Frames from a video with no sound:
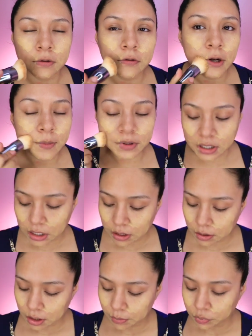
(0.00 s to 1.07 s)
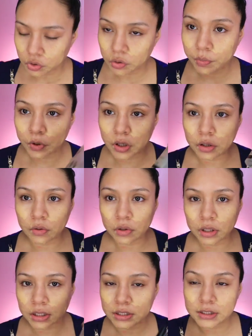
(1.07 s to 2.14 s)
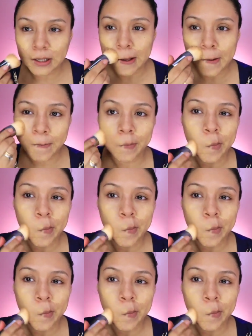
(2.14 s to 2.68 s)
Solamente le, le puse un poquito de este...